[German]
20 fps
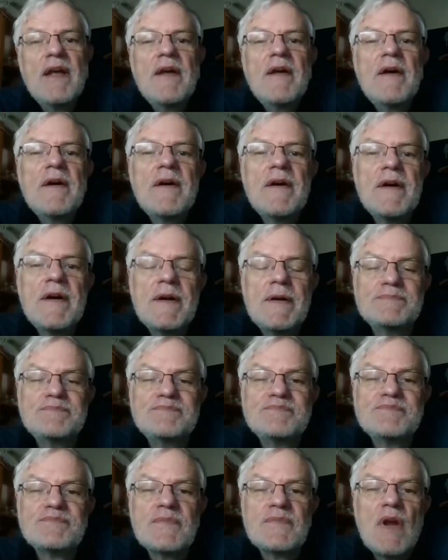
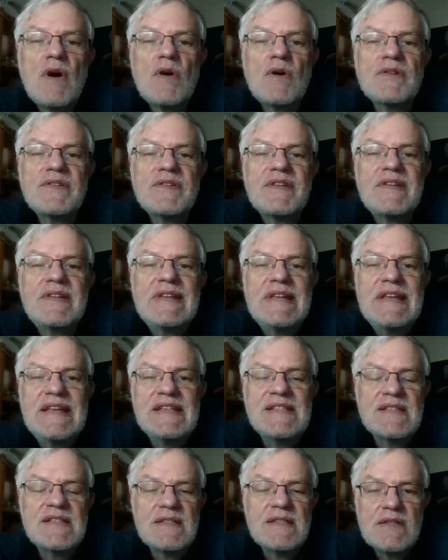Ähm, und
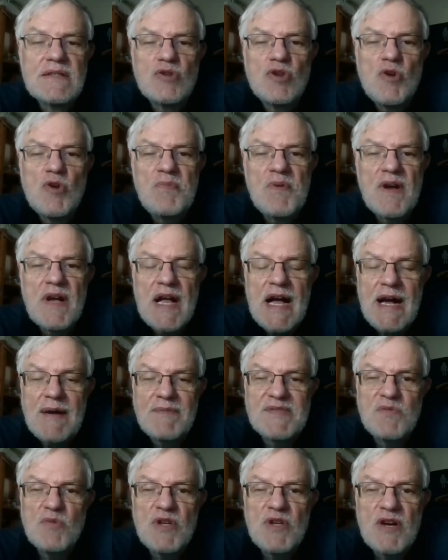diese Gruppe kam
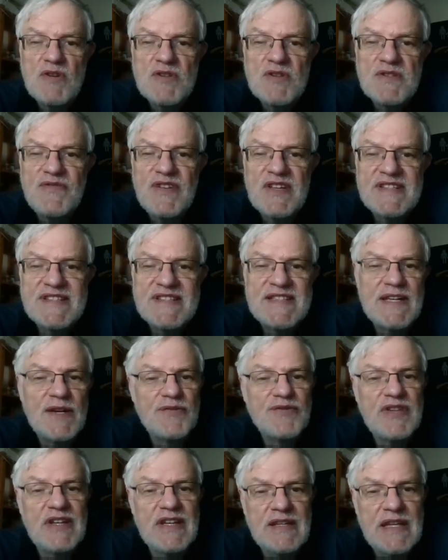2014
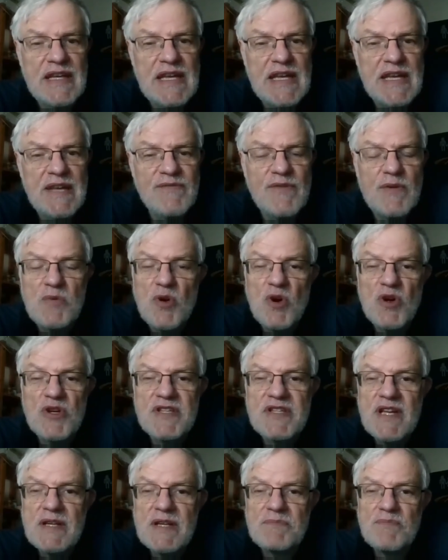auf die Idee, wir
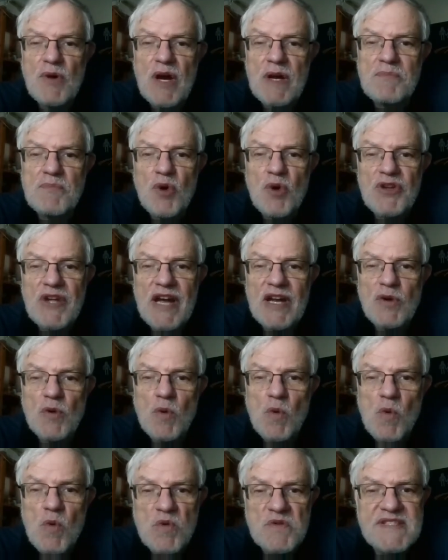bräuchten in Bonn einen
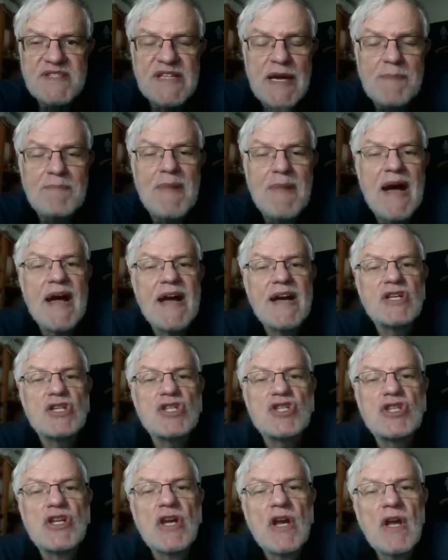
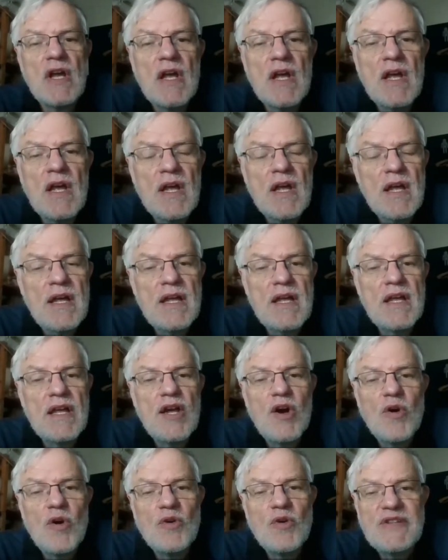Ostermarsch
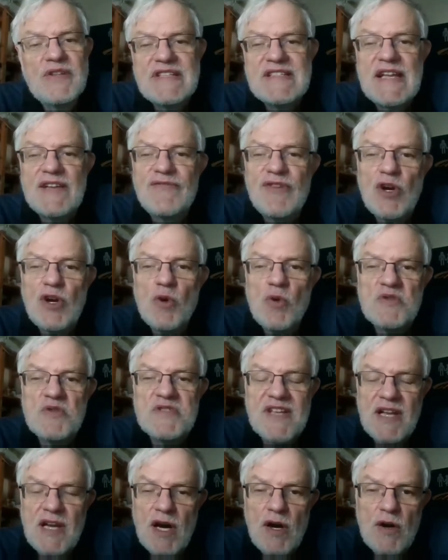äh, und ist einfach
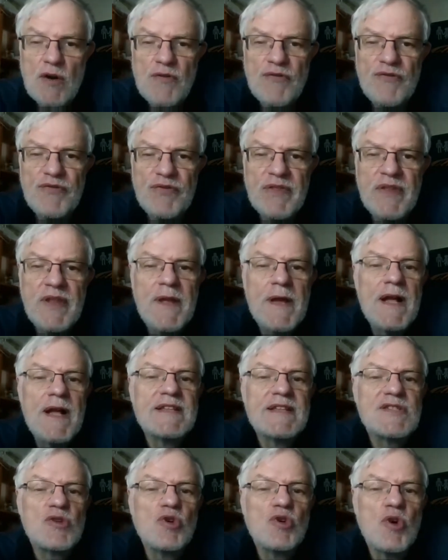losgelaufen.
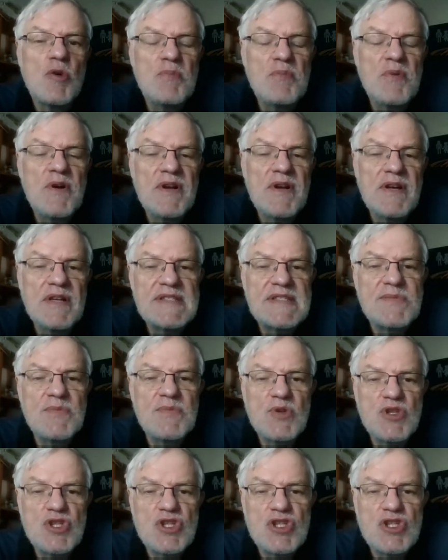Als Gruppe
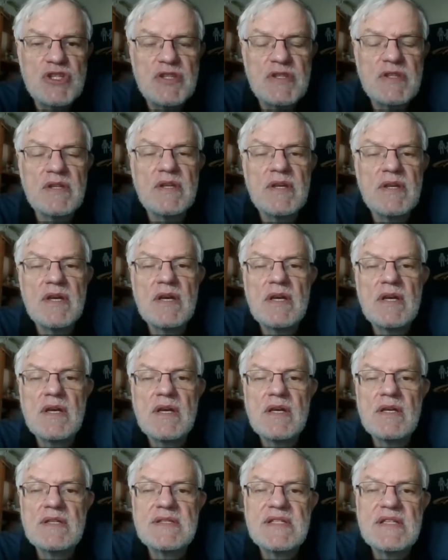inzwischen
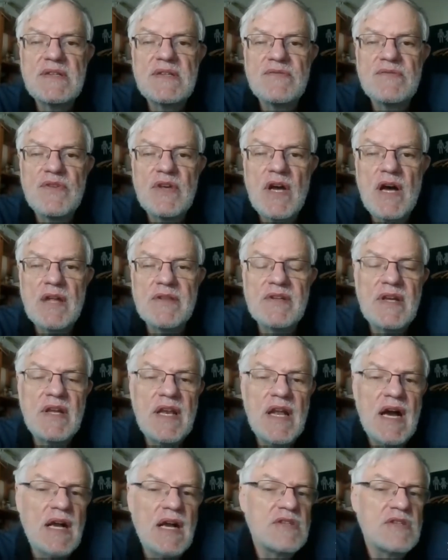äh, sind wir
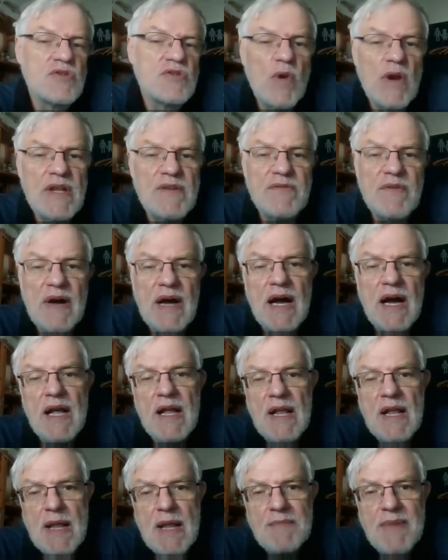angelangt, so etwa
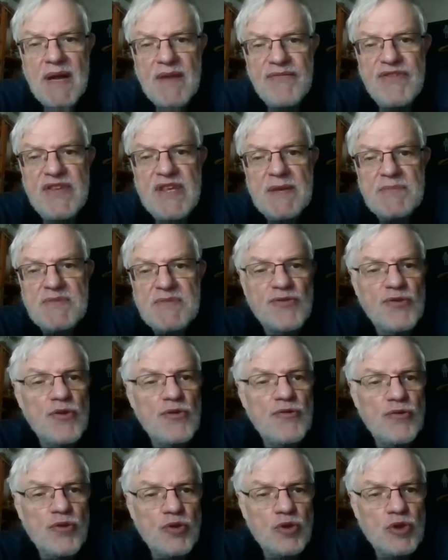bei 400 bis
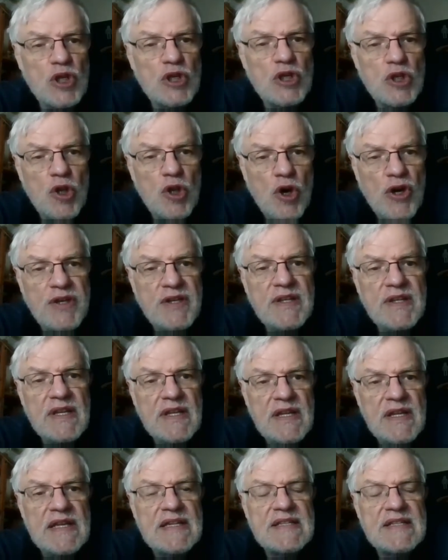500 Leute, die
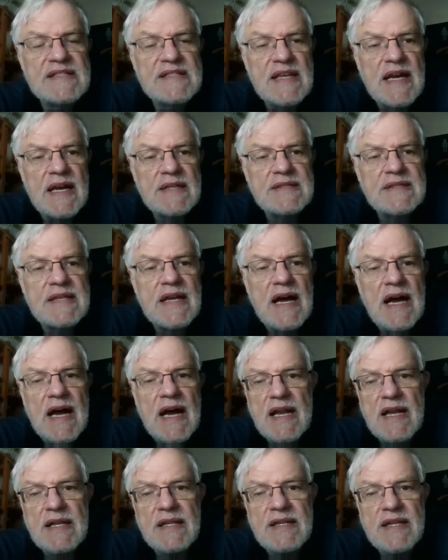jedes Jahr
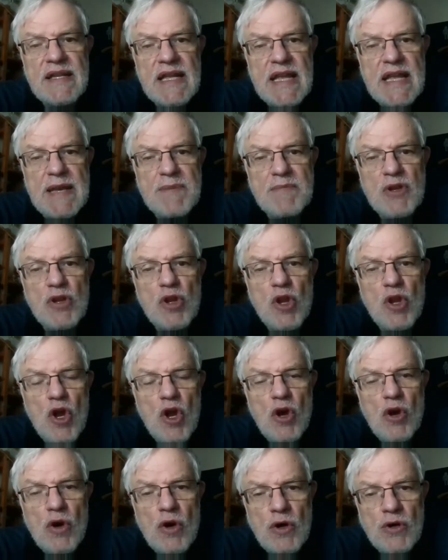teilnehmen
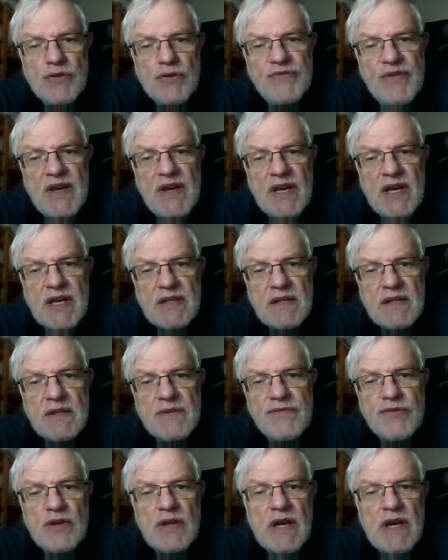und werden
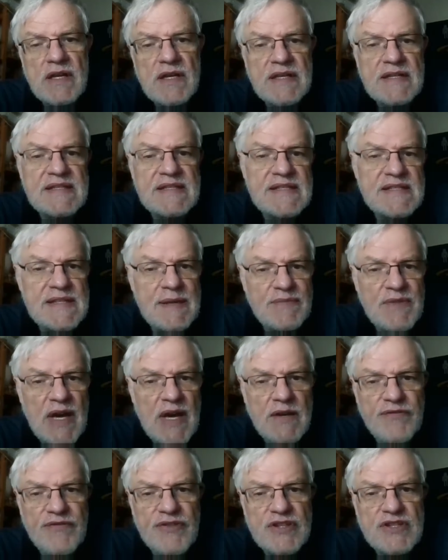von äh, insgesamt
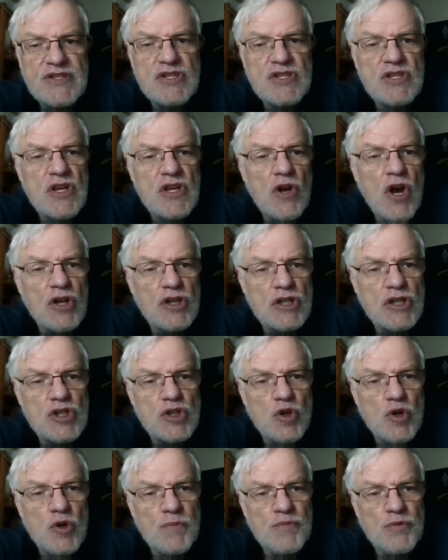41
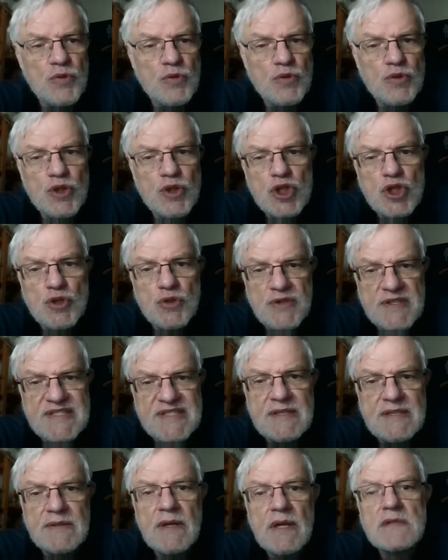örtlichen Gruppen
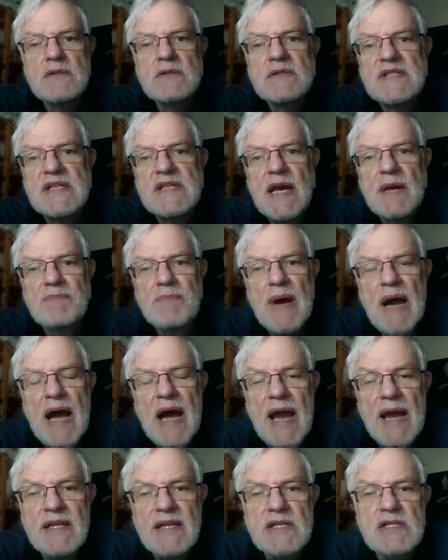unterstützt. Also ein sehr
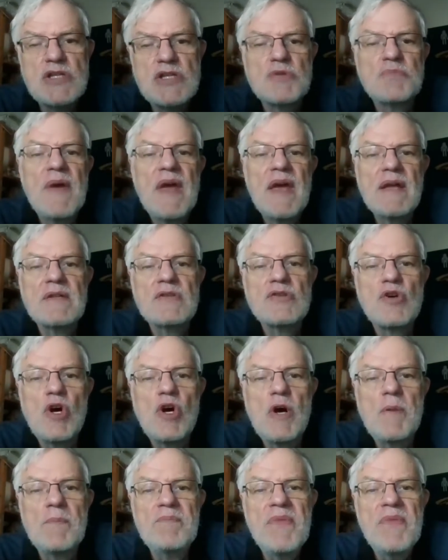breites
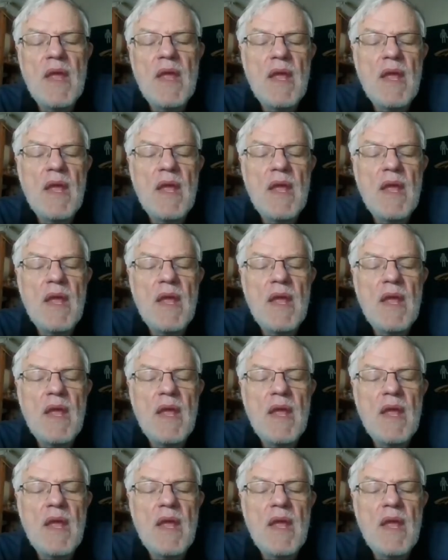Spektrum